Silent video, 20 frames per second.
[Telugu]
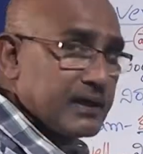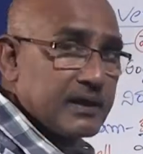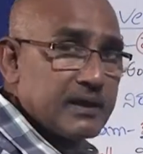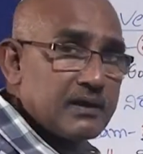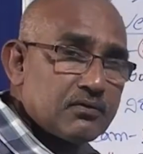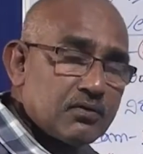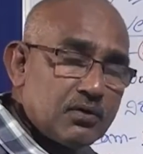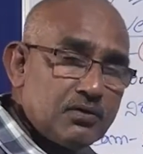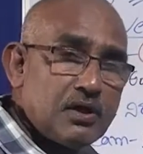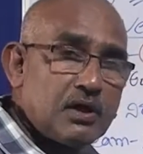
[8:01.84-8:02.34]
కానీ
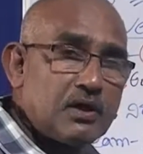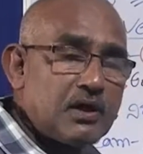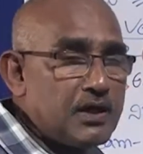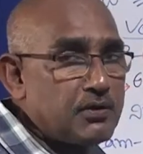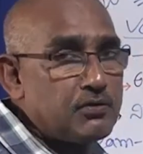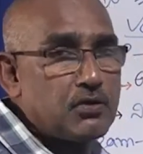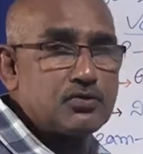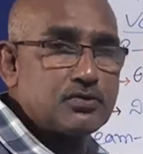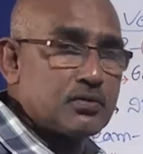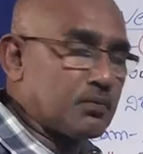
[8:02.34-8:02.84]
రెండిట్లో
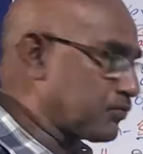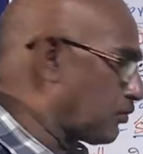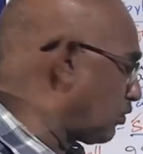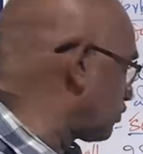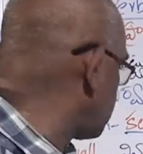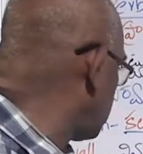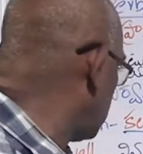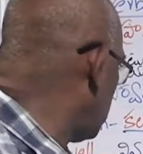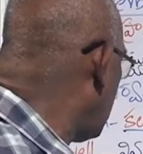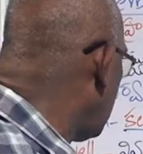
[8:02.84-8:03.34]
ఏదో
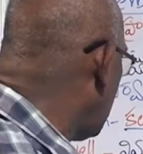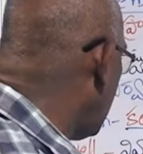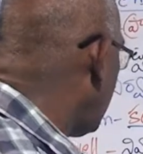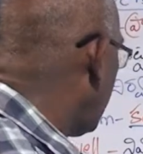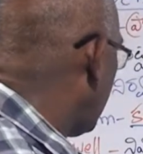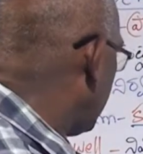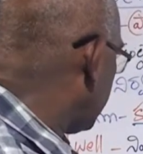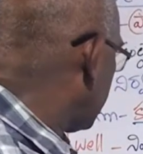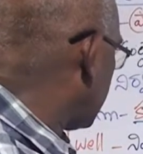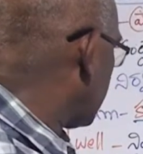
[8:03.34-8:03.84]
చెప్పుకోవచ్చు
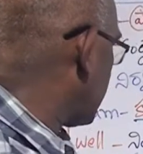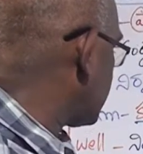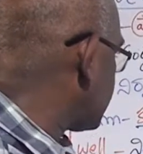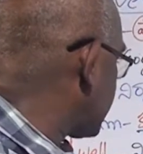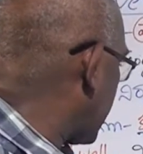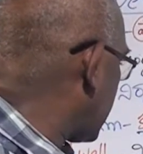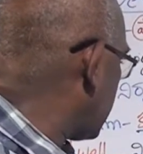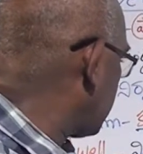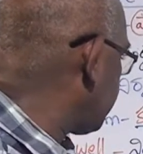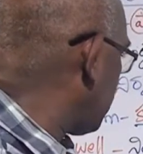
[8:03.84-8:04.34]

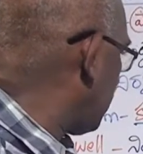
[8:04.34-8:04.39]
సెకండ్